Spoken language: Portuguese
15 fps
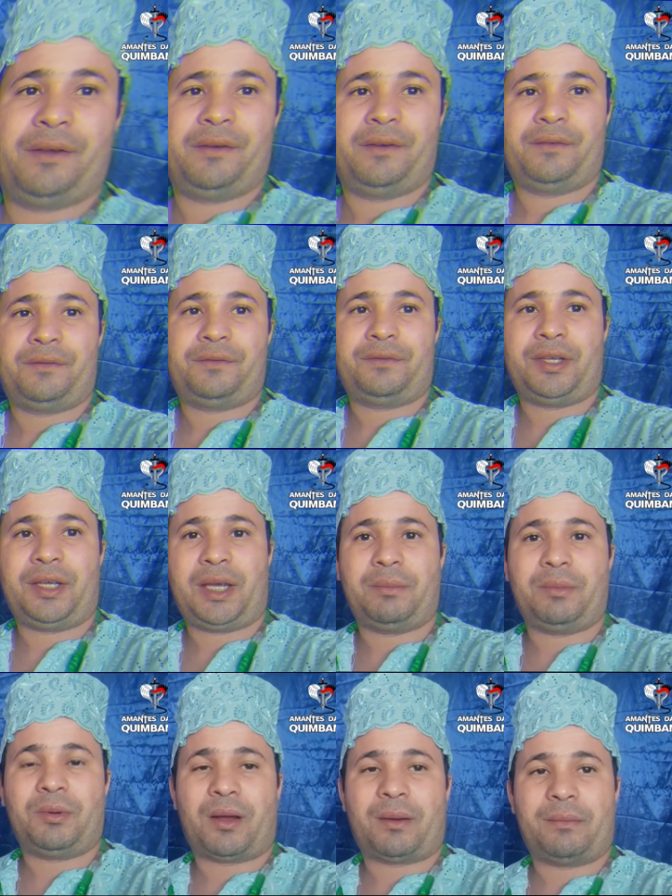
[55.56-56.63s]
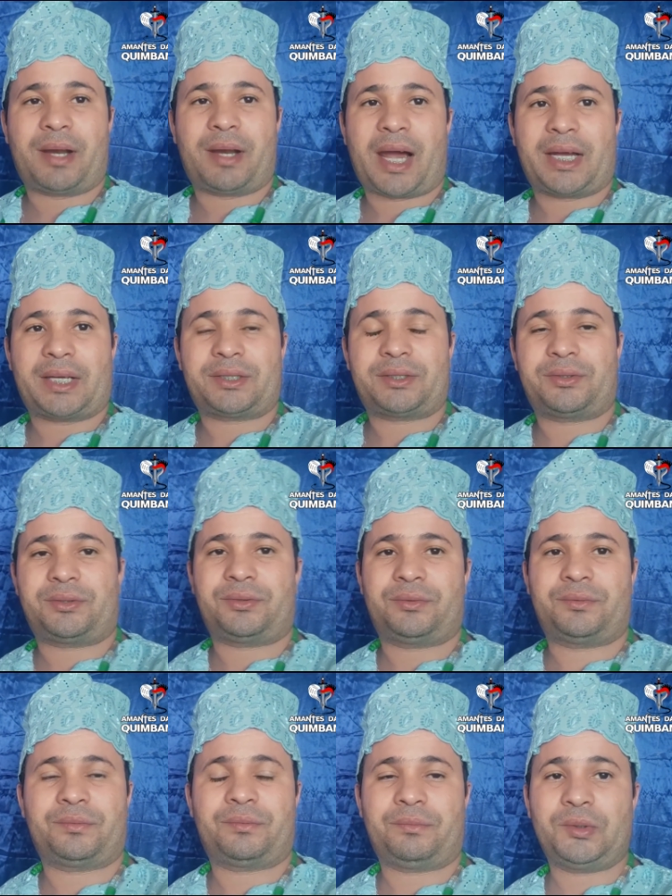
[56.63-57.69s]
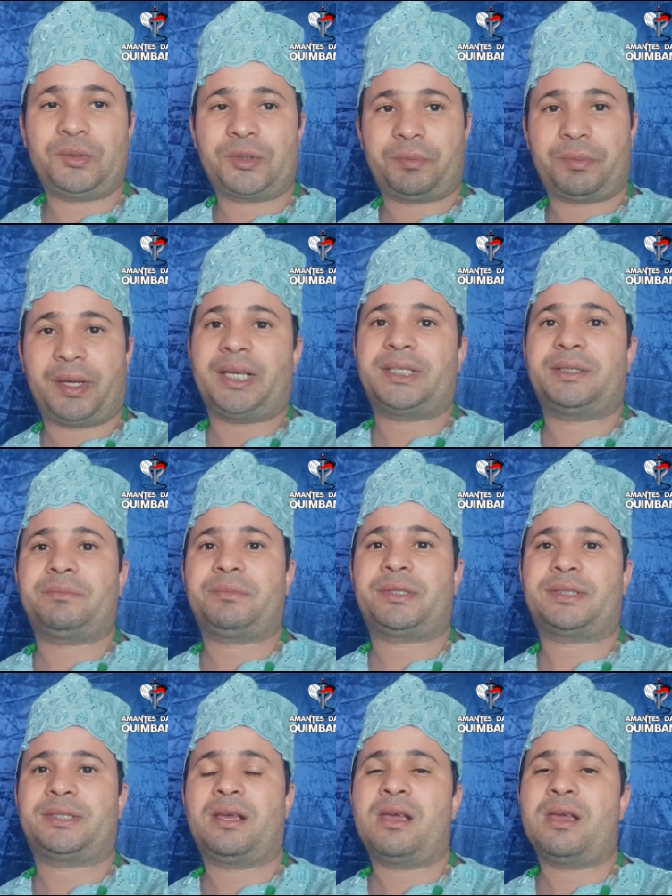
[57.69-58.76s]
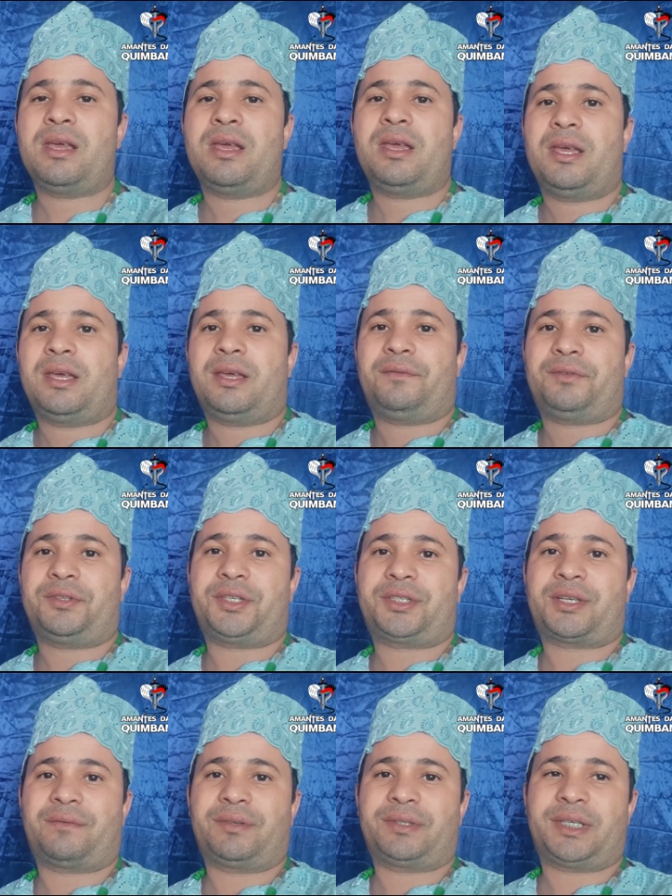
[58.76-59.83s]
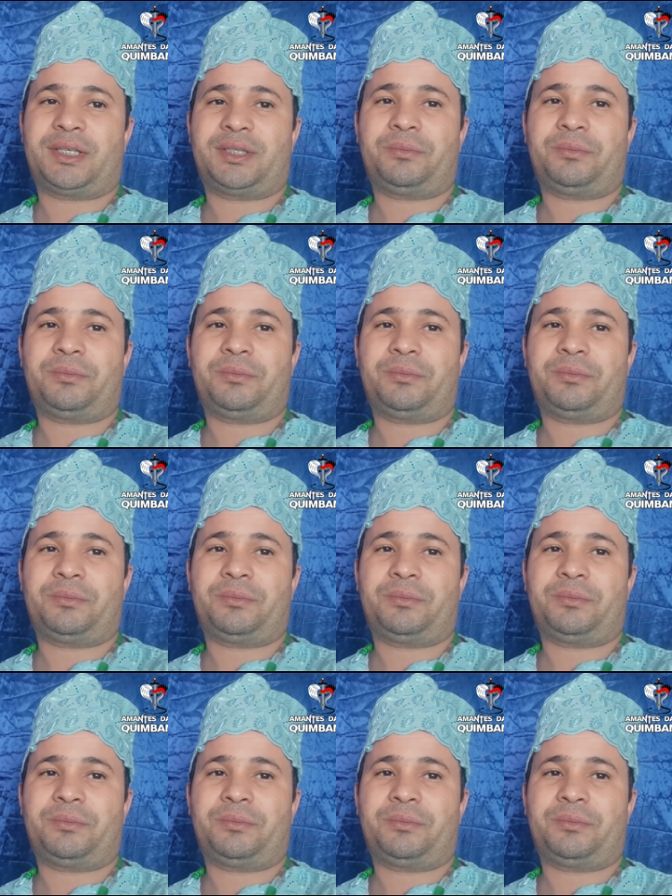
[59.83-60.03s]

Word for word: Do... Fica meu abraço, meus pêsames. Eu vou deixar vocês